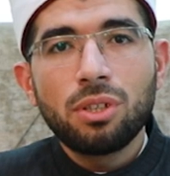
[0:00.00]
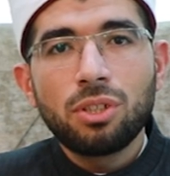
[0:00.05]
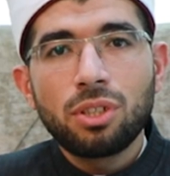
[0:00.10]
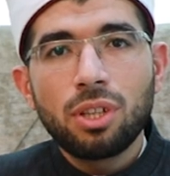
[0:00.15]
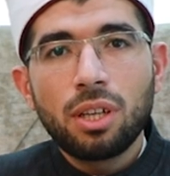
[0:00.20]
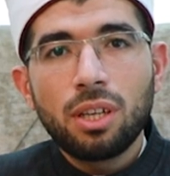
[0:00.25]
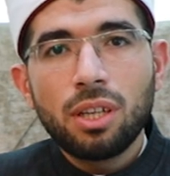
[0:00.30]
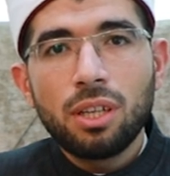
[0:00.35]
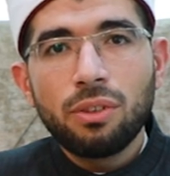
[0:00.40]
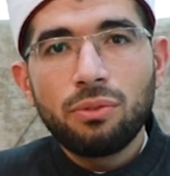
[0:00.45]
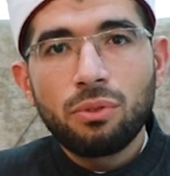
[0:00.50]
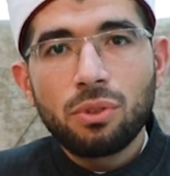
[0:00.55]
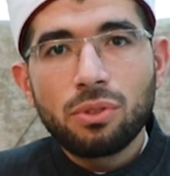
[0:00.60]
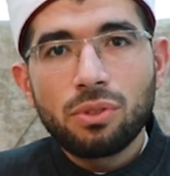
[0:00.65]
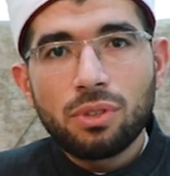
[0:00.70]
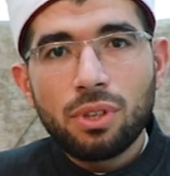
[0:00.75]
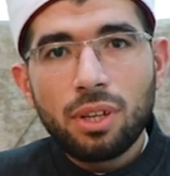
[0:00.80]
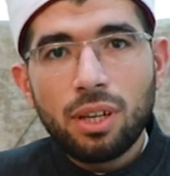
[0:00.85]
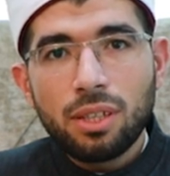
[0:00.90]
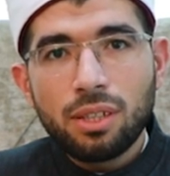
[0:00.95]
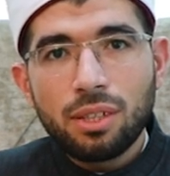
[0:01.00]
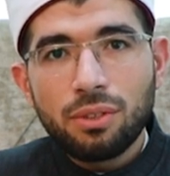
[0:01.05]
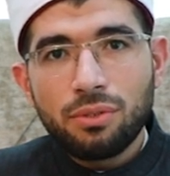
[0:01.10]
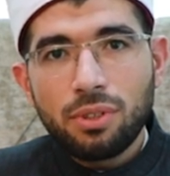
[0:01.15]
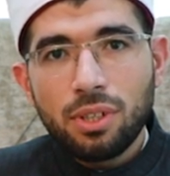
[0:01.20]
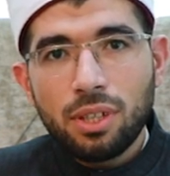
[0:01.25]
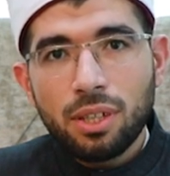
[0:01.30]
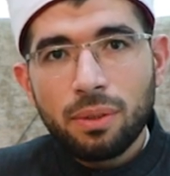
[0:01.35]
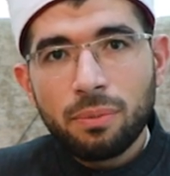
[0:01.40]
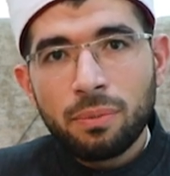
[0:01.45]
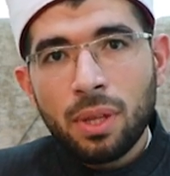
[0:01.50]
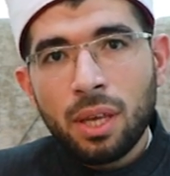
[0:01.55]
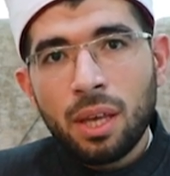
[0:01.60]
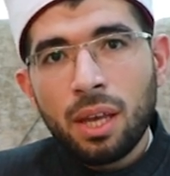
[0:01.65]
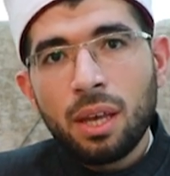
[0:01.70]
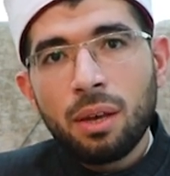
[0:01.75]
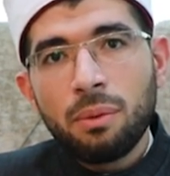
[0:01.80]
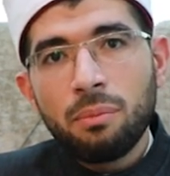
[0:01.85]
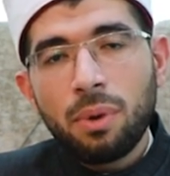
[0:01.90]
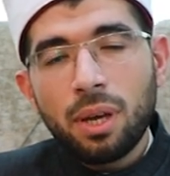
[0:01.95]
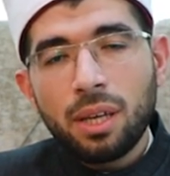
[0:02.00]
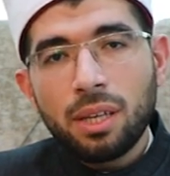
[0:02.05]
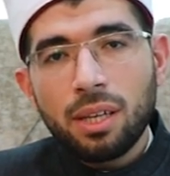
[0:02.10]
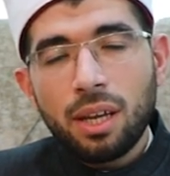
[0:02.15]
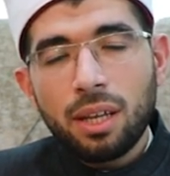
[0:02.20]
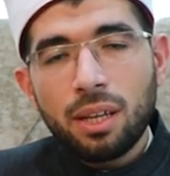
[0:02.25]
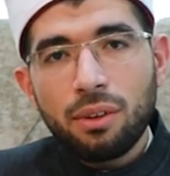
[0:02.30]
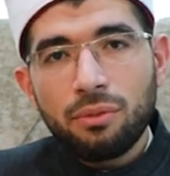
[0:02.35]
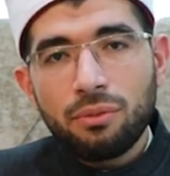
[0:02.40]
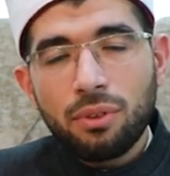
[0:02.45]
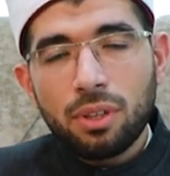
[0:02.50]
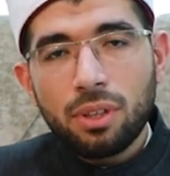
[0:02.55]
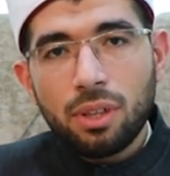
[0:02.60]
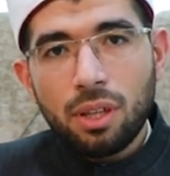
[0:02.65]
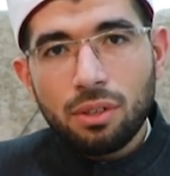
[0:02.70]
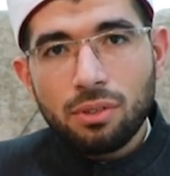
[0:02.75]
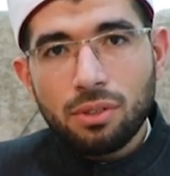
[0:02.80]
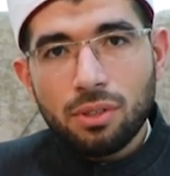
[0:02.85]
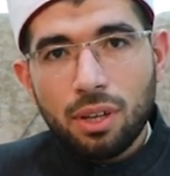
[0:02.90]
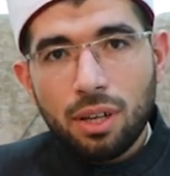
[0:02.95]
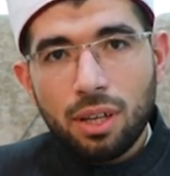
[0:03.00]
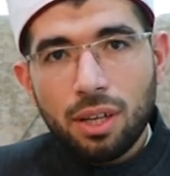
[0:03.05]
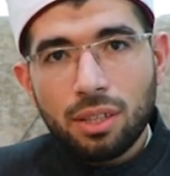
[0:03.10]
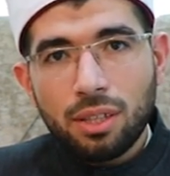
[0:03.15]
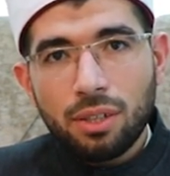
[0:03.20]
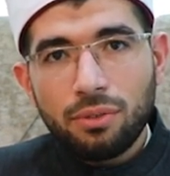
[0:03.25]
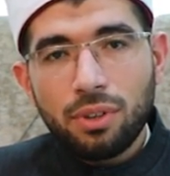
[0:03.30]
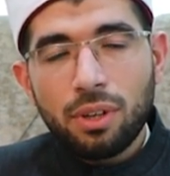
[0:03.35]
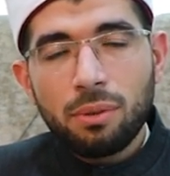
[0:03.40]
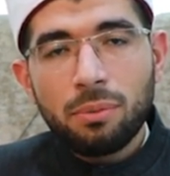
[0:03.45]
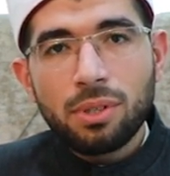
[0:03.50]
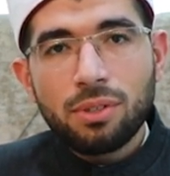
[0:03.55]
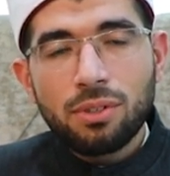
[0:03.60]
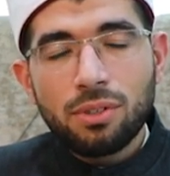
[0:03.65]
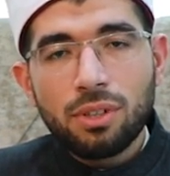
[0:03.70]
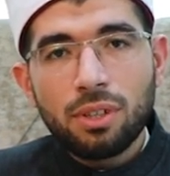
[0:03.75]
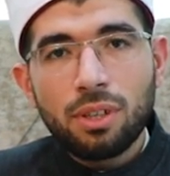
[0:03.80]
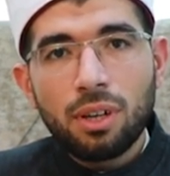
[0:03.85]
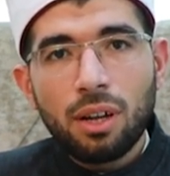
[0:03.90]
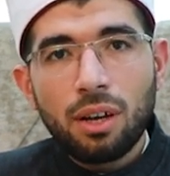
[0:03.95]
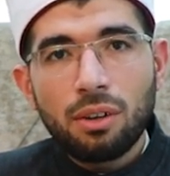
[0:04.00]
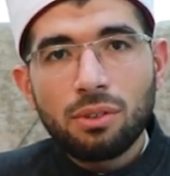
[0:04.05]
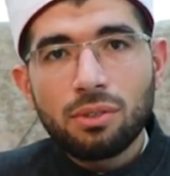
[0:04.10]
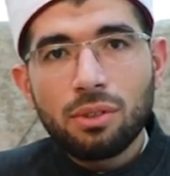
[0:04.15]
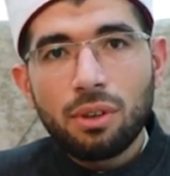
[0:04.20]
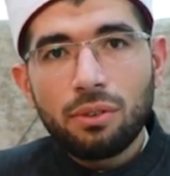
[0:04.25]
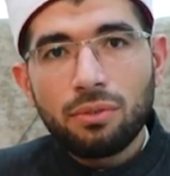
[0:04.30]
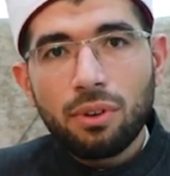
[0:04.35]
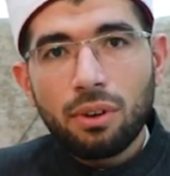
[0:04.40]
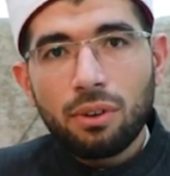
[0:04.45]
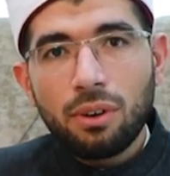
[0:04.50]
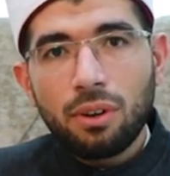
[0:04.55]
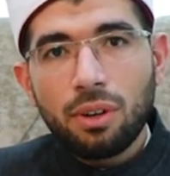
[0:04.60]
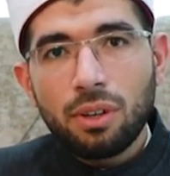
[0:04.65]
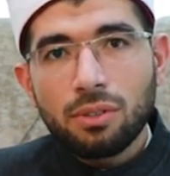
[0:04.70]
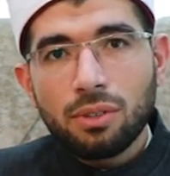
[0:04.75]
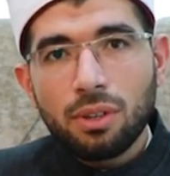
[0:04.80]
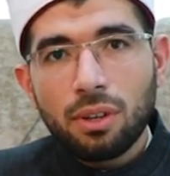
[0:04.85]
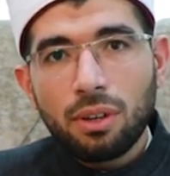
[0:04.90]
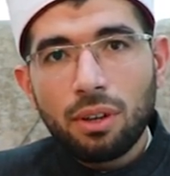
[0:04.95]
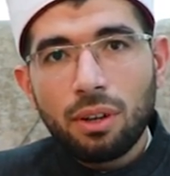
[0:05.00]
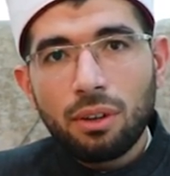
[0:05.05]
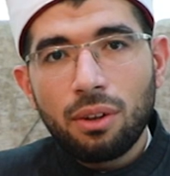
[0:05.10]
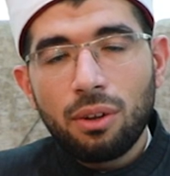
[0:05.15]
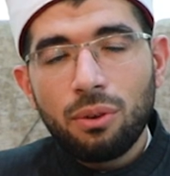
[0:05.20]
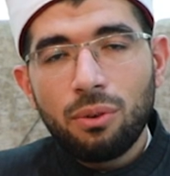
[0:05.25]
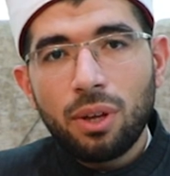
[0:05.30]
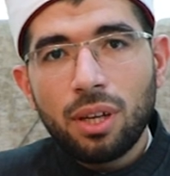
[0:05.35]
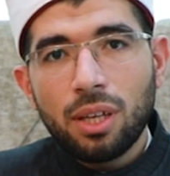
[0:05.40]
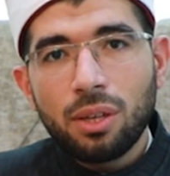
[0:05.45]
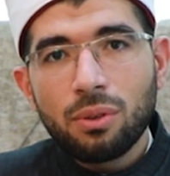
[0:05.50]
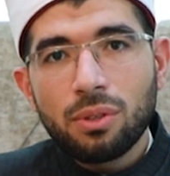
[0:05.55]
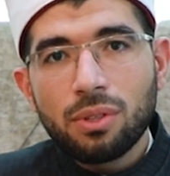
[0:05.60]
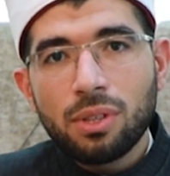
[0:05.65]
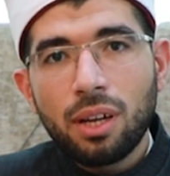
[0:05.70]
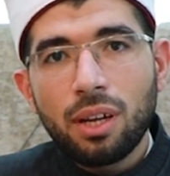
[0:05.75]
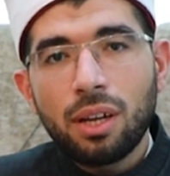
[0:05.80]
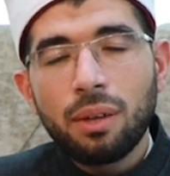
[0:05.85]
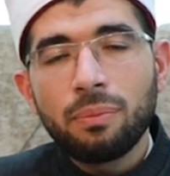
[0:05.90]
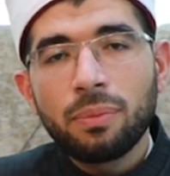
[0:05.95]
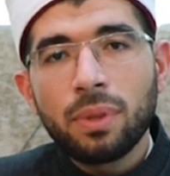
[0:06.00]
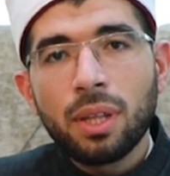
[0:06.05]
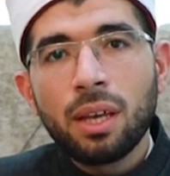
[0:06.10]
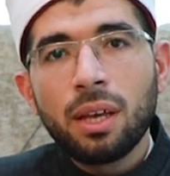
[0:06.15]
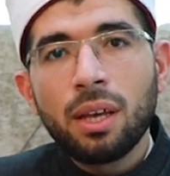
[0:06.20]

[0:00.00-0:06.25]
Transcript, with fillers: الشريف والصلاة فيه بين فضل الصلاة في المسجد الأقصى فقال صلى الله عليه وسلم